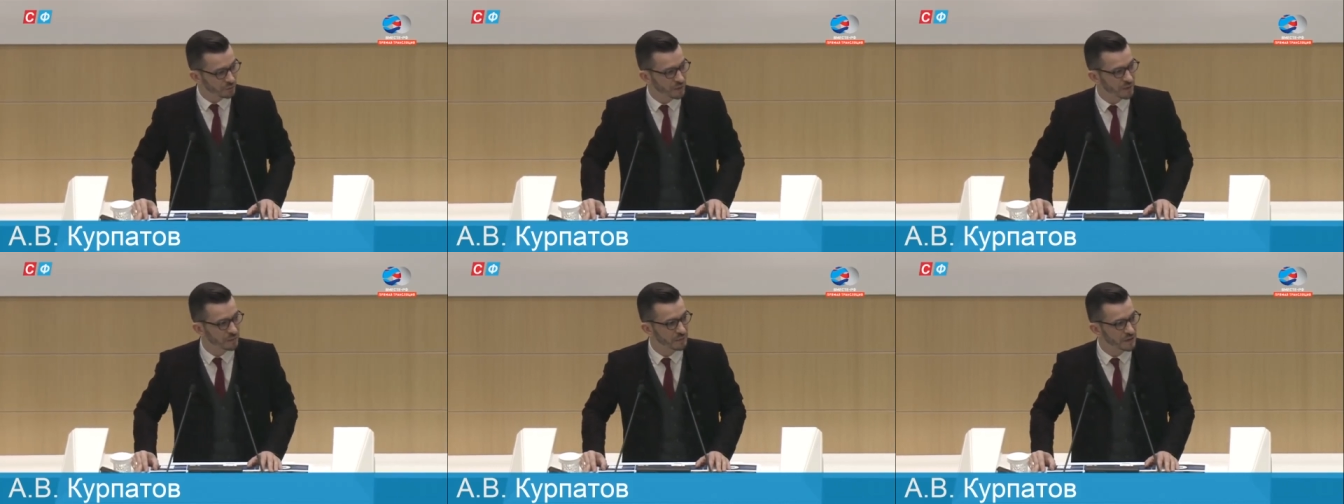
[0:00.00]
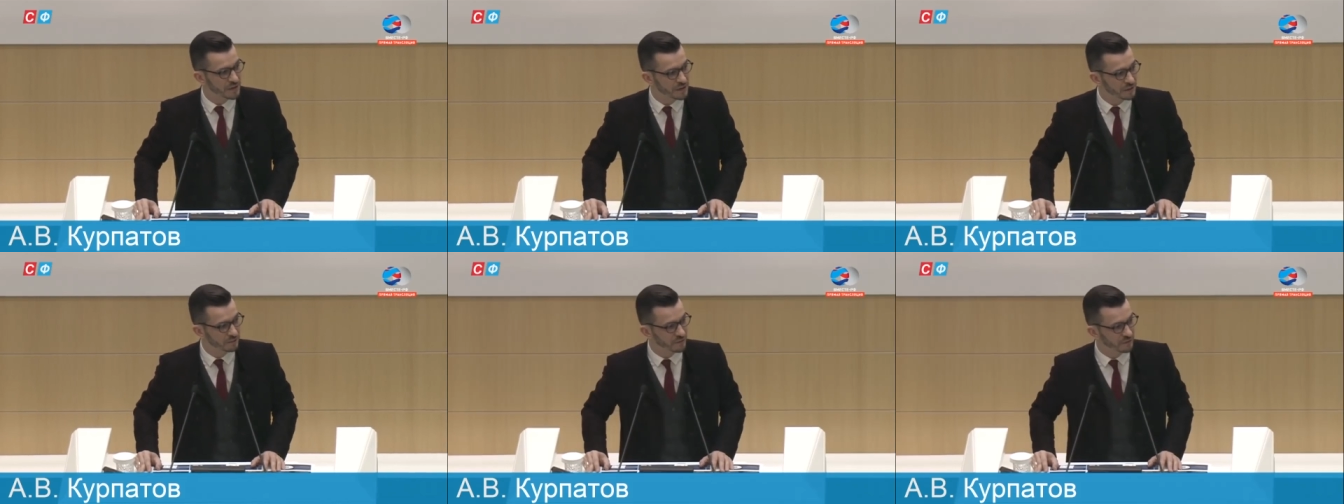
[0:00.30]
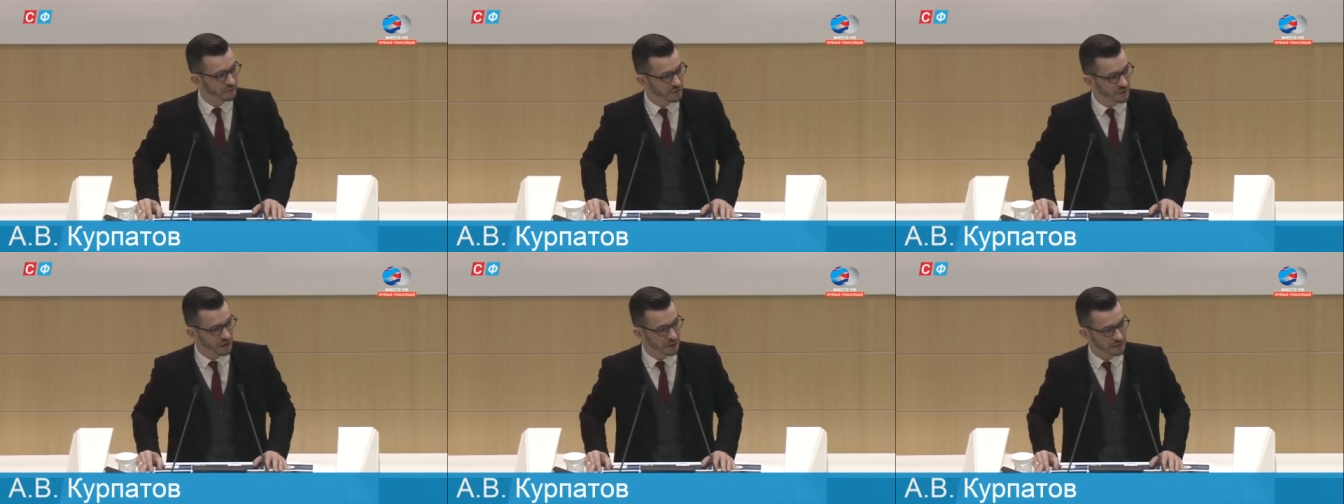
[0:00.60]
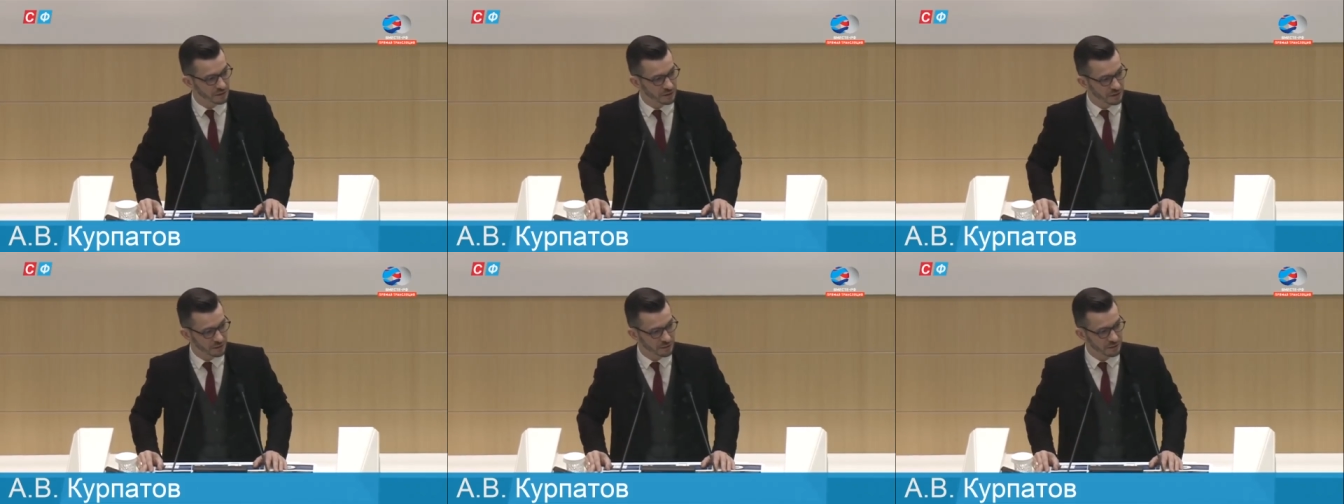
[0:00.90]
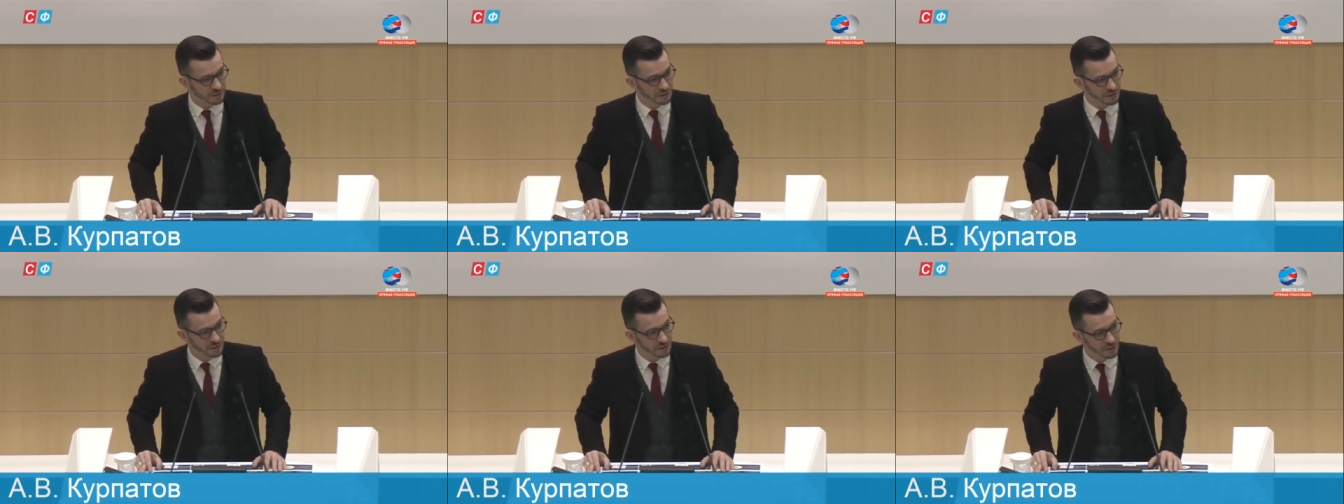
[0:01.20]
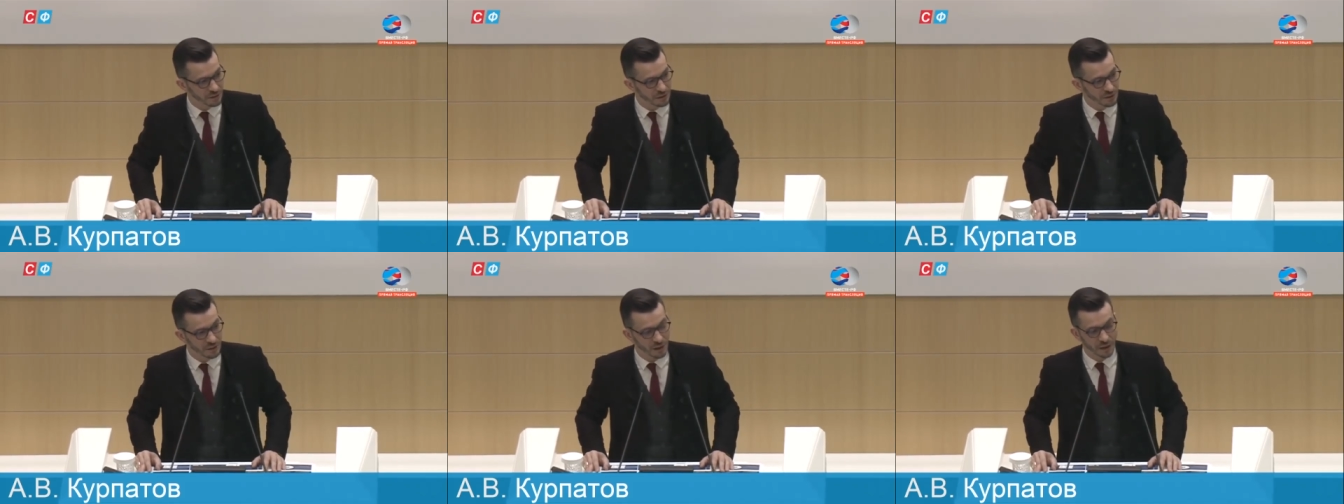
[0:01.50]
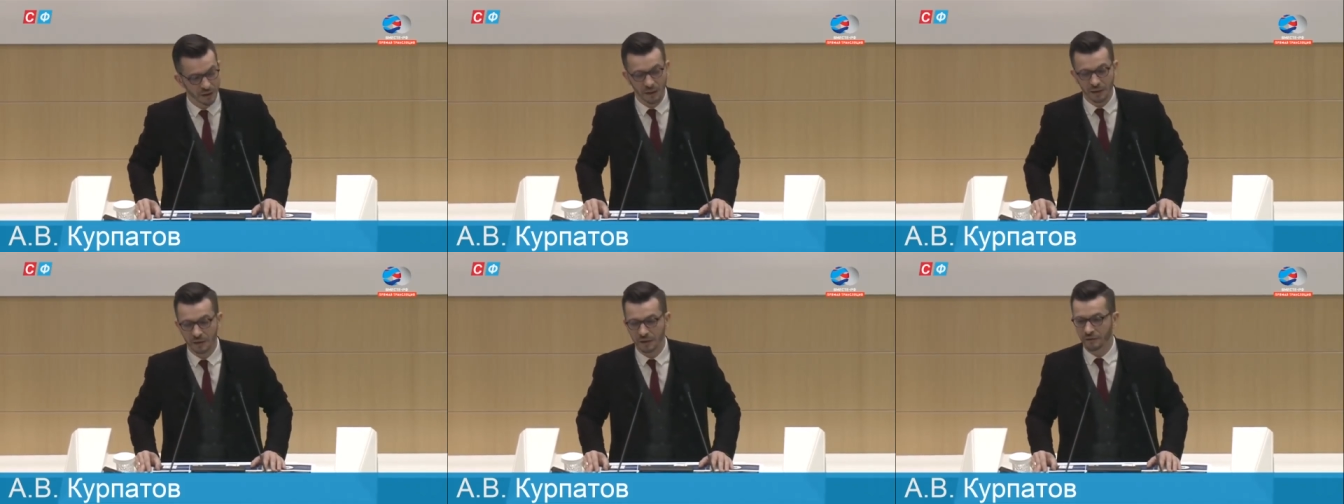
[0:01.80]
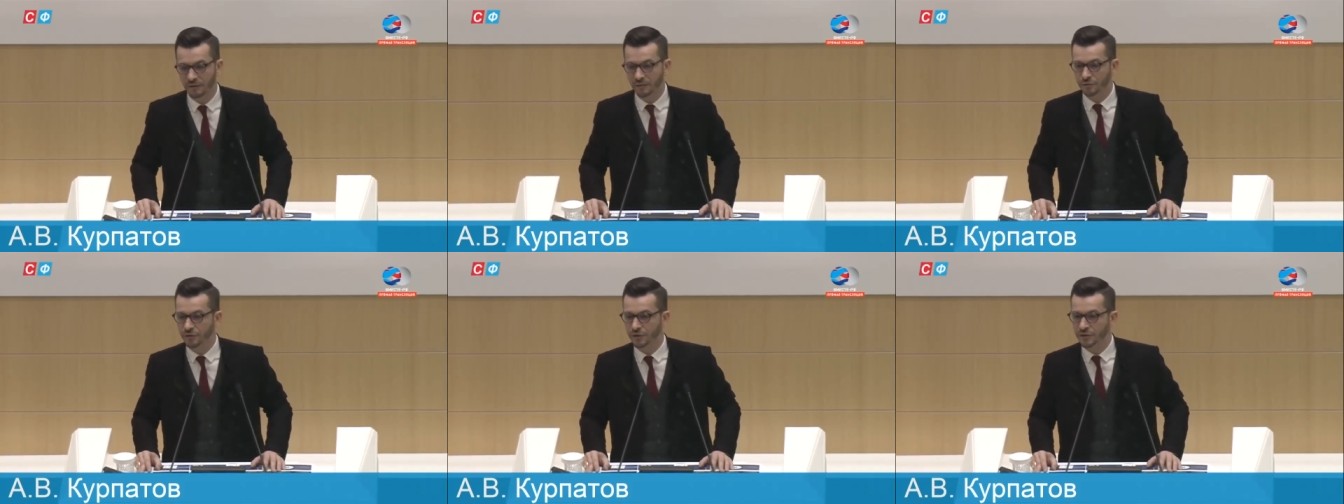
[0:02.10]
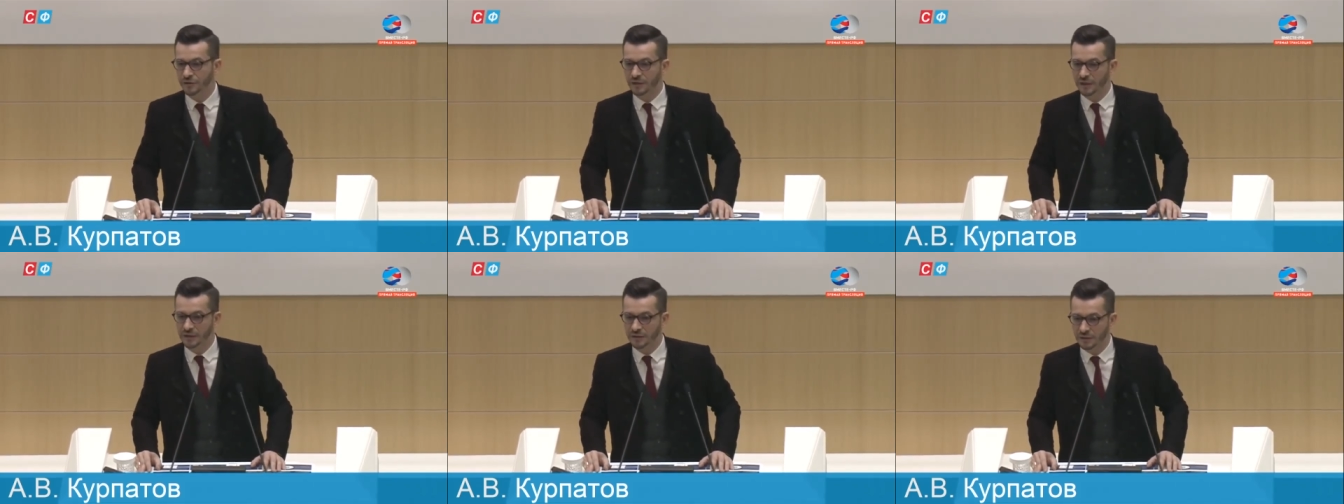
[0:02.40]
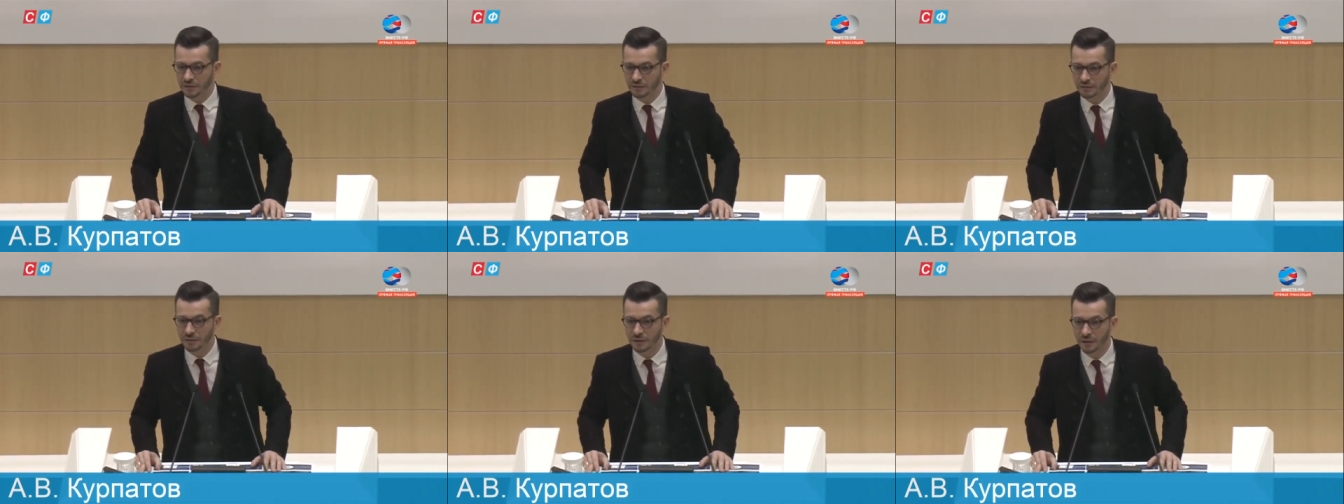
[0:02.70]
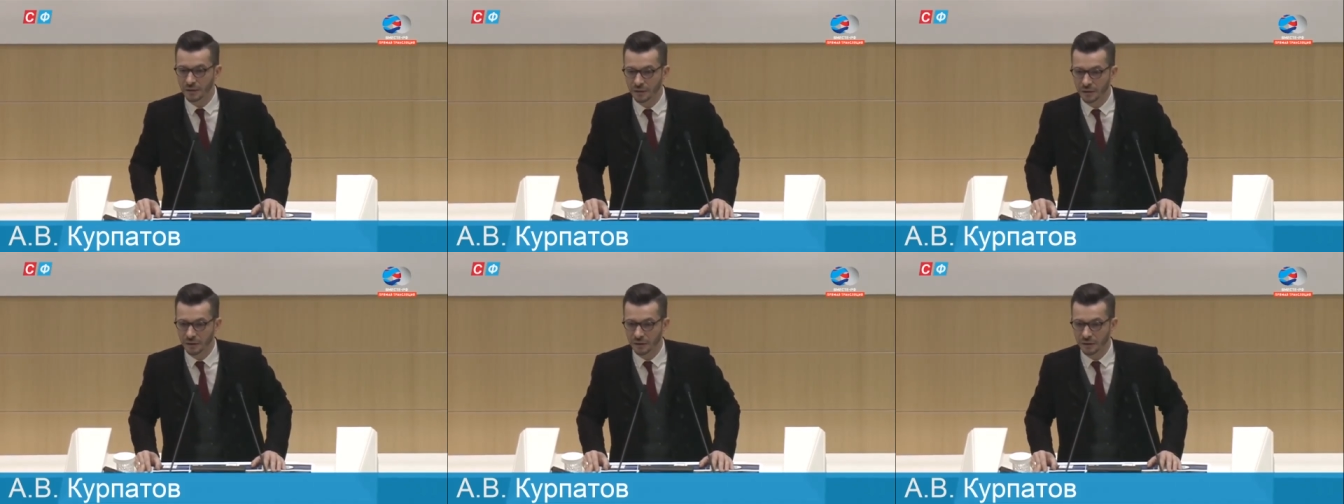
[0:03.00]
примитивного контента, а как я вам уже сказал,